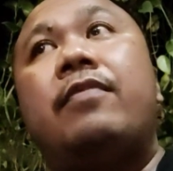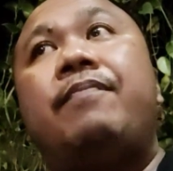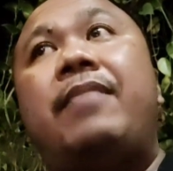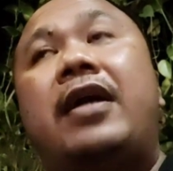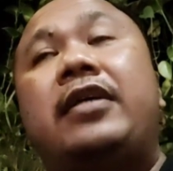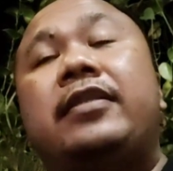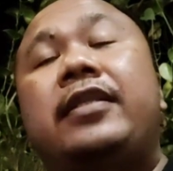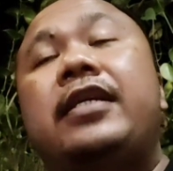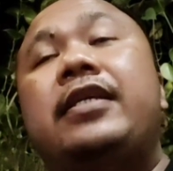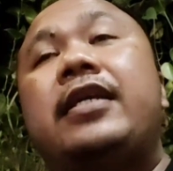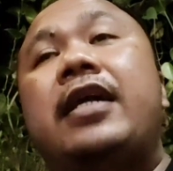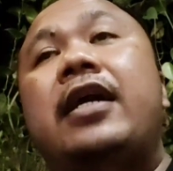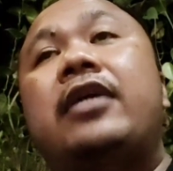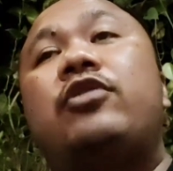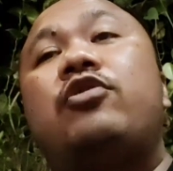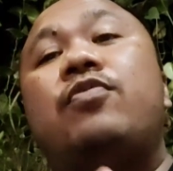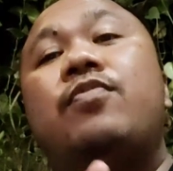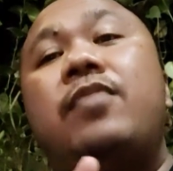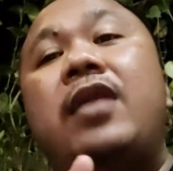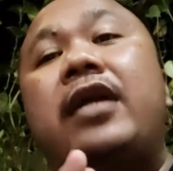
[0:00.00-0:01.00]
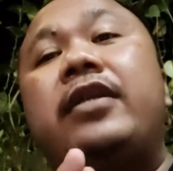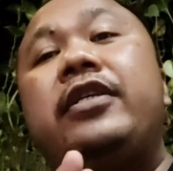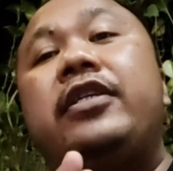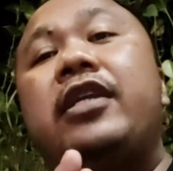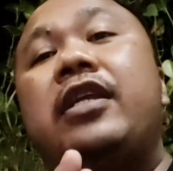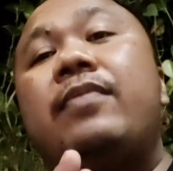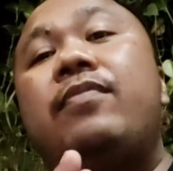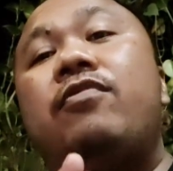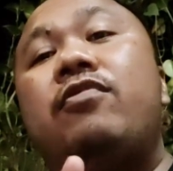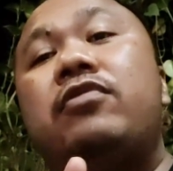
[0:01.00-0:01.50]
pastinya jumlah
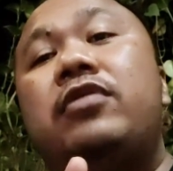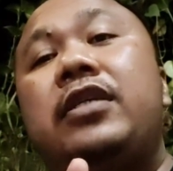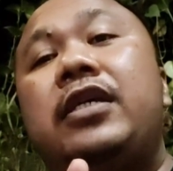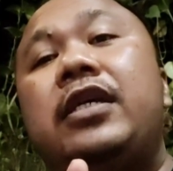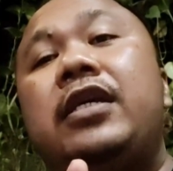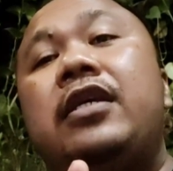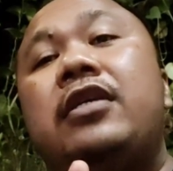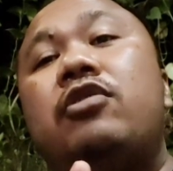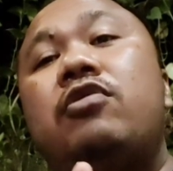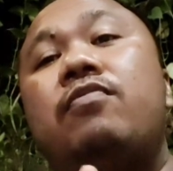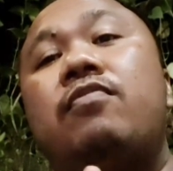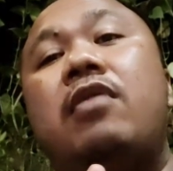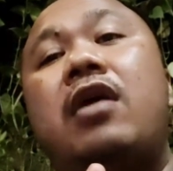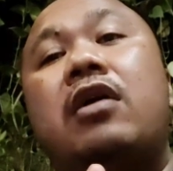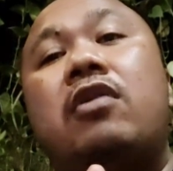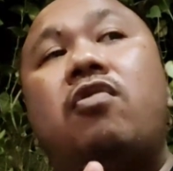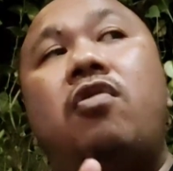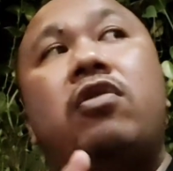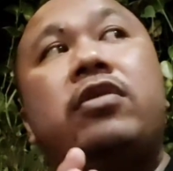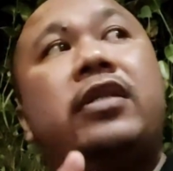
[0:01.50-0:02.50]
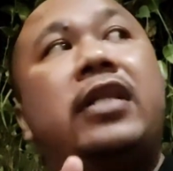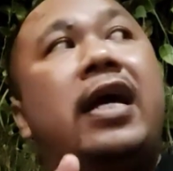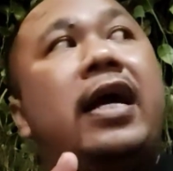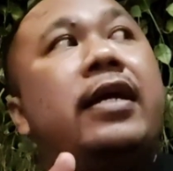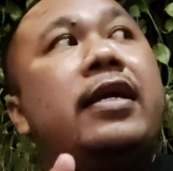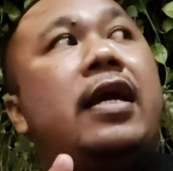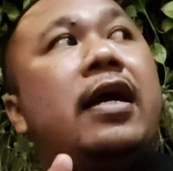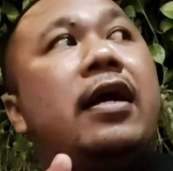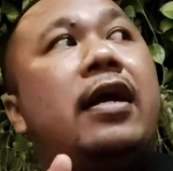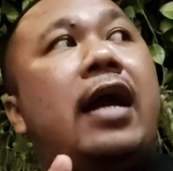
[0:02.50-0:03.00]
distribusi, jumlah
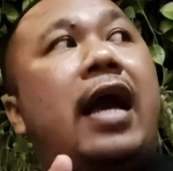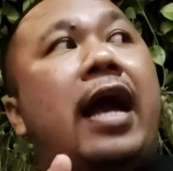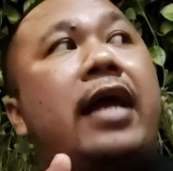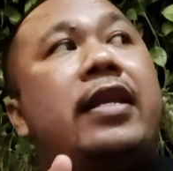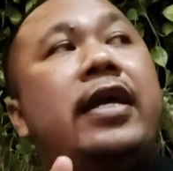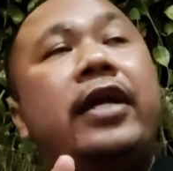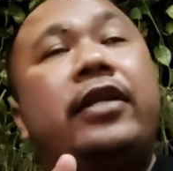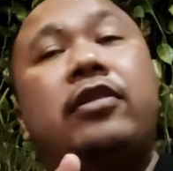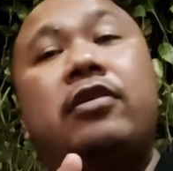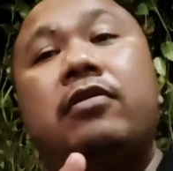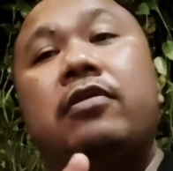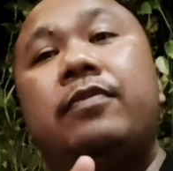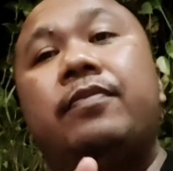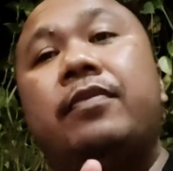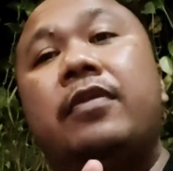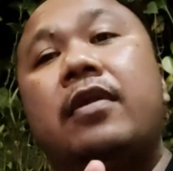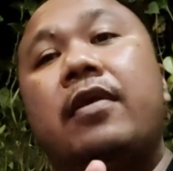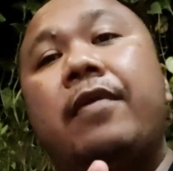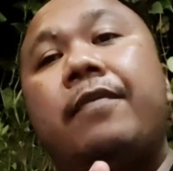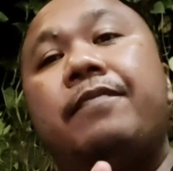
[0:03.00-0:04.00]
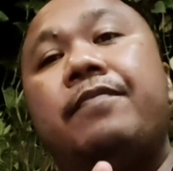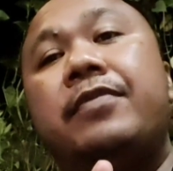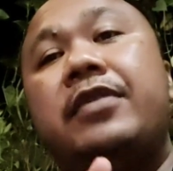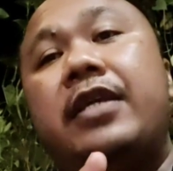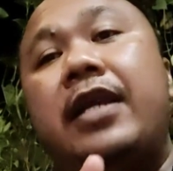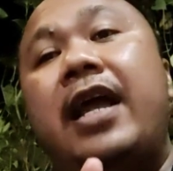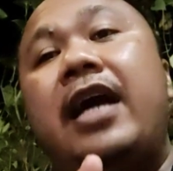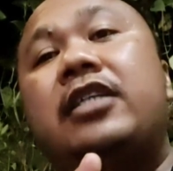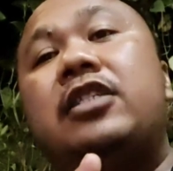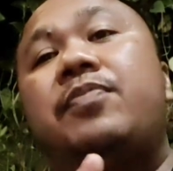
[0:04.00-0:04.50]
kuota yang ada itu
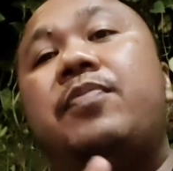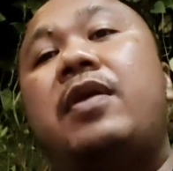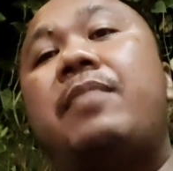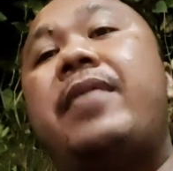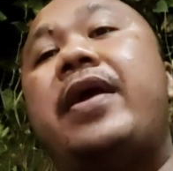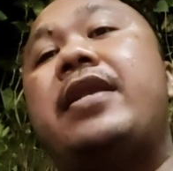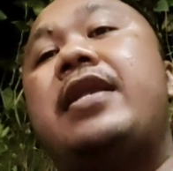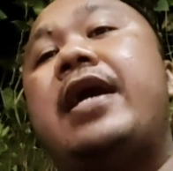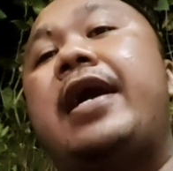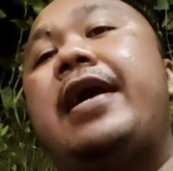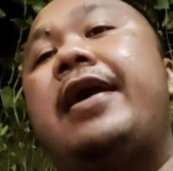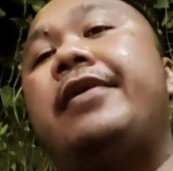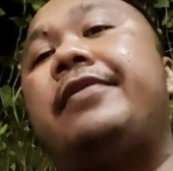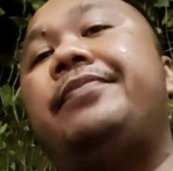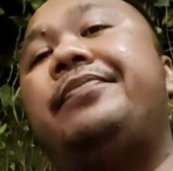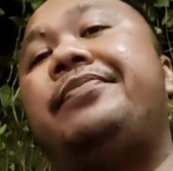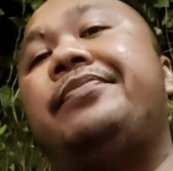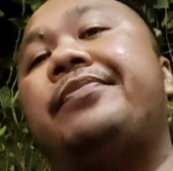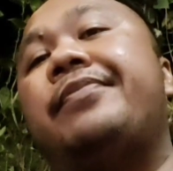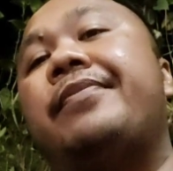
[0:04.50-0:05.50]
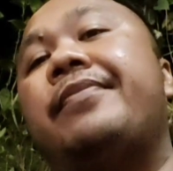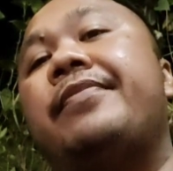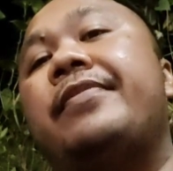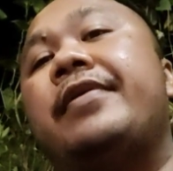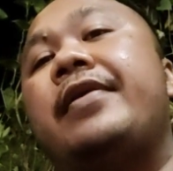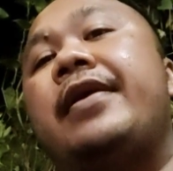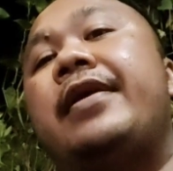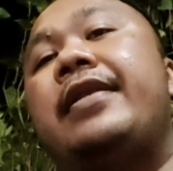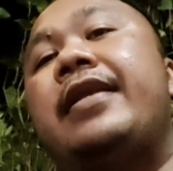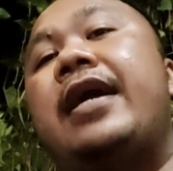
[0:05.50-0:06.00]
jelas berbeda.
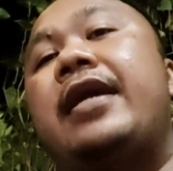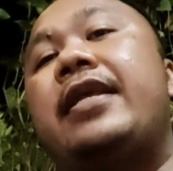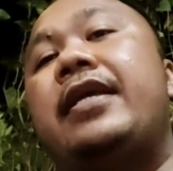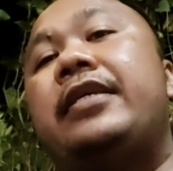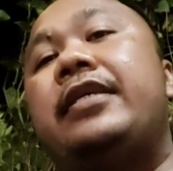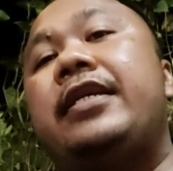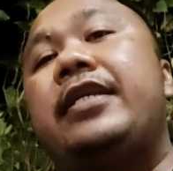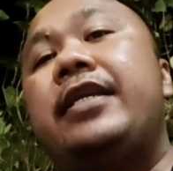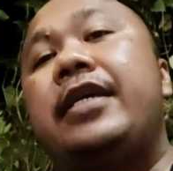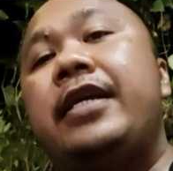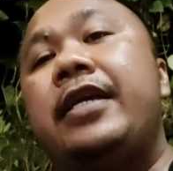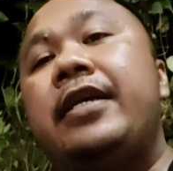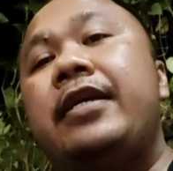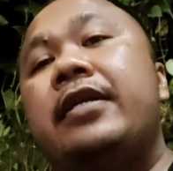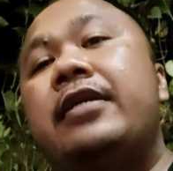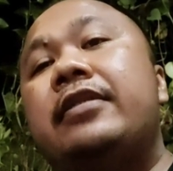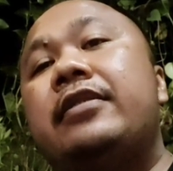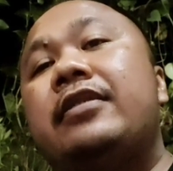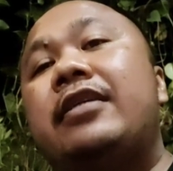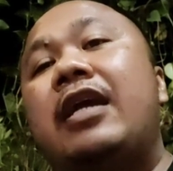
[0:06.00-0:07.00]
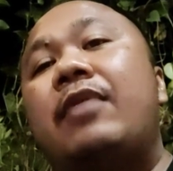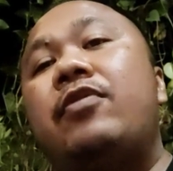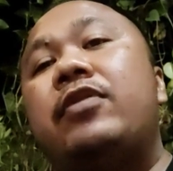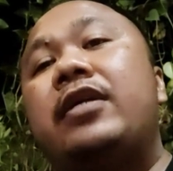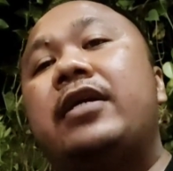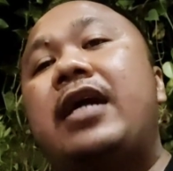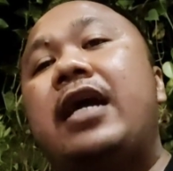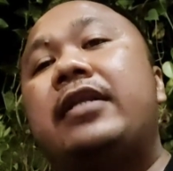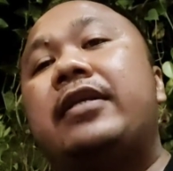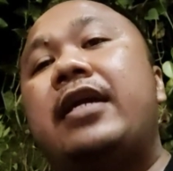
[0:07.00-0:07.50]
Nah, di sini saya mau
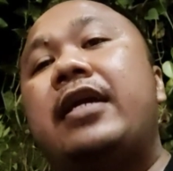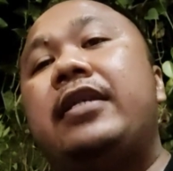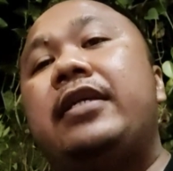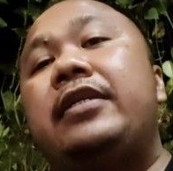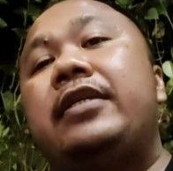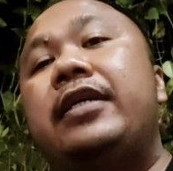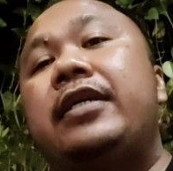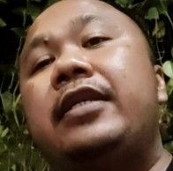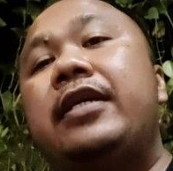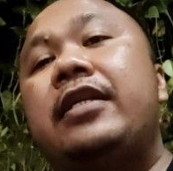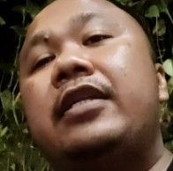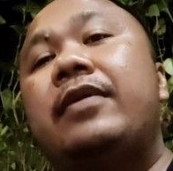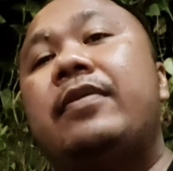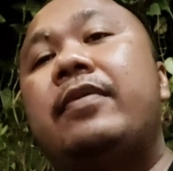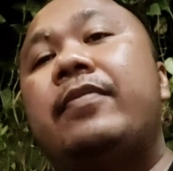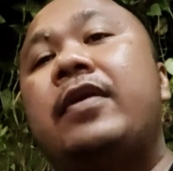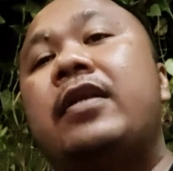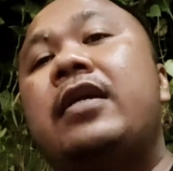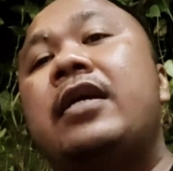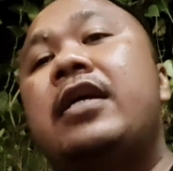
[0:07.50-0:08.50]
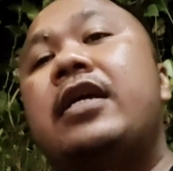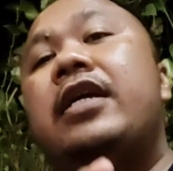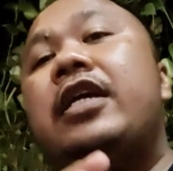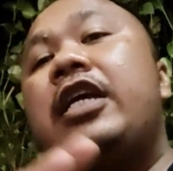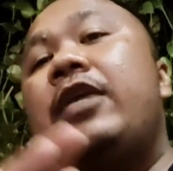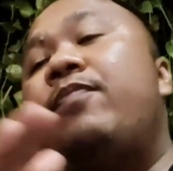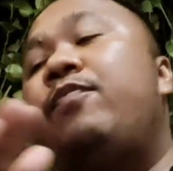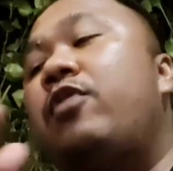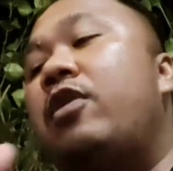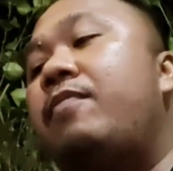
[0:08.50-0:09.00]
tekankan di sini teman-teman
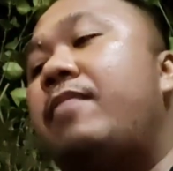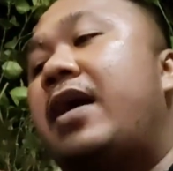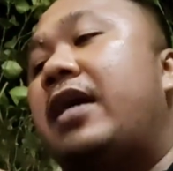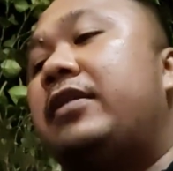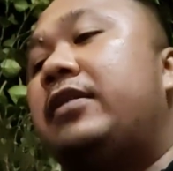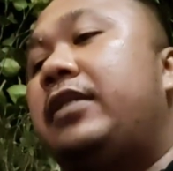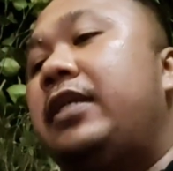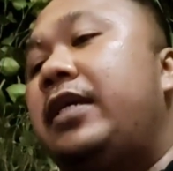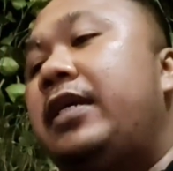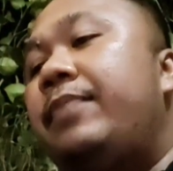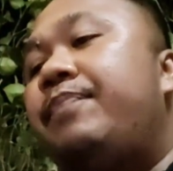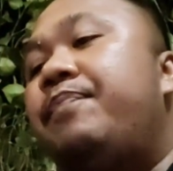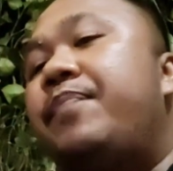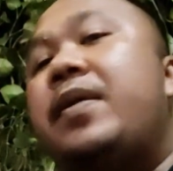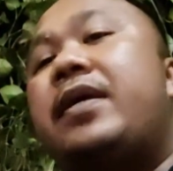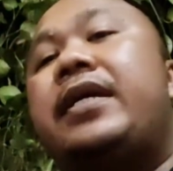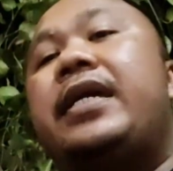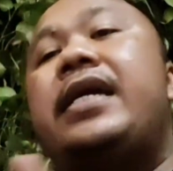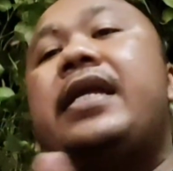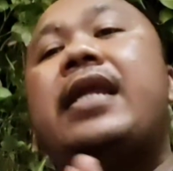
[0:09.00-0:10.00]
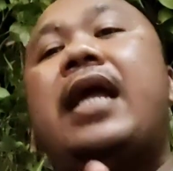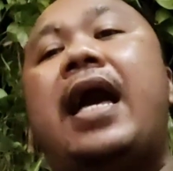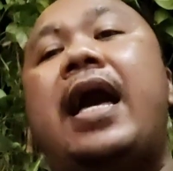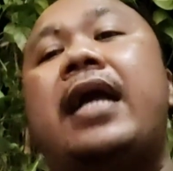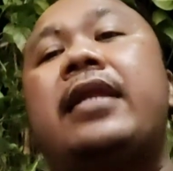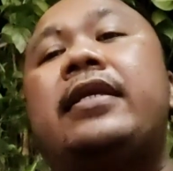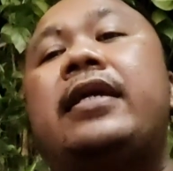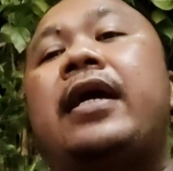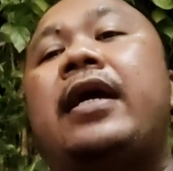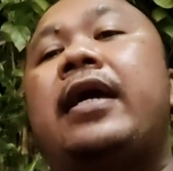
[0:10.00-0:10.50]
informasi
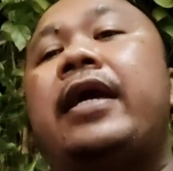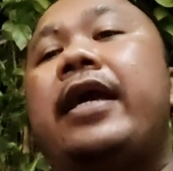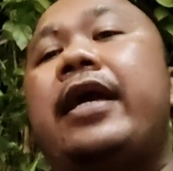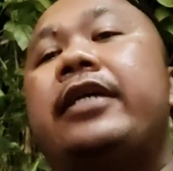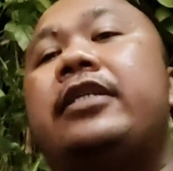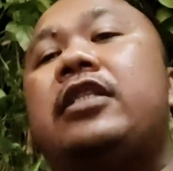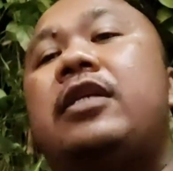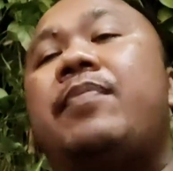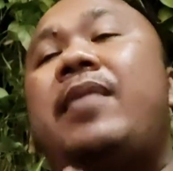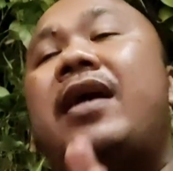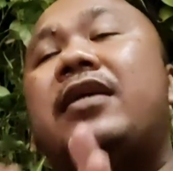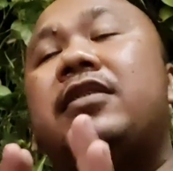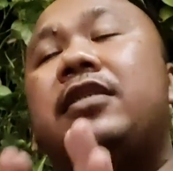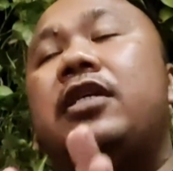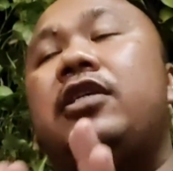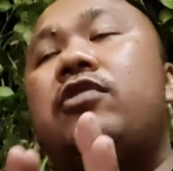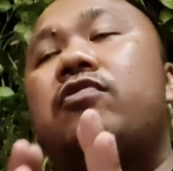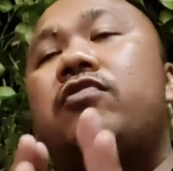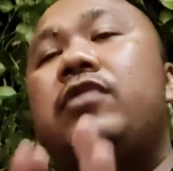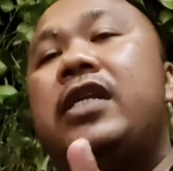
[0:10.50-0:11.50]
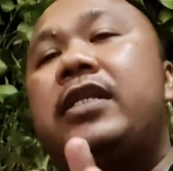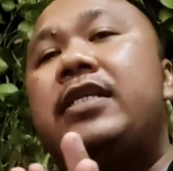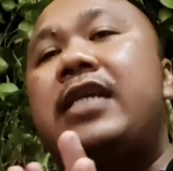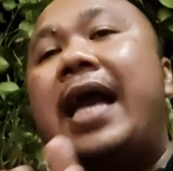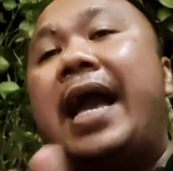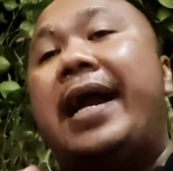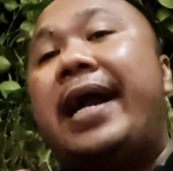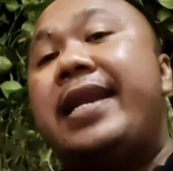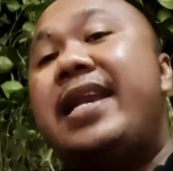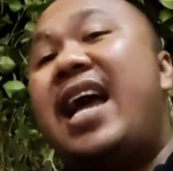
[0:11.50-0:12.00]
perkiraan ya, estimasi unit
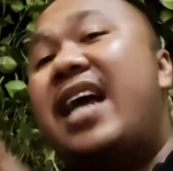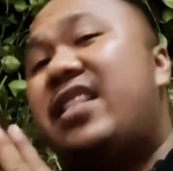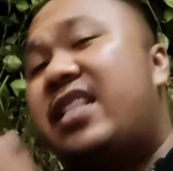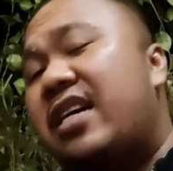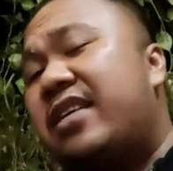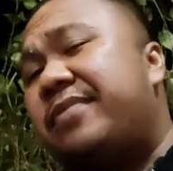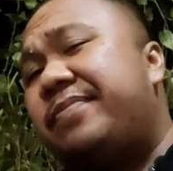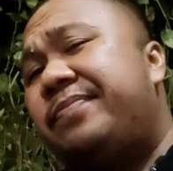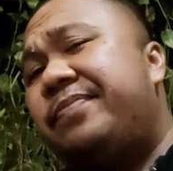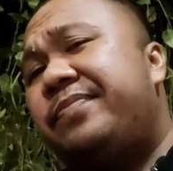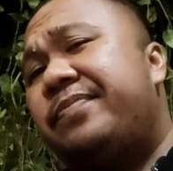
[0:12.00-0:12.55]
yang akan datang.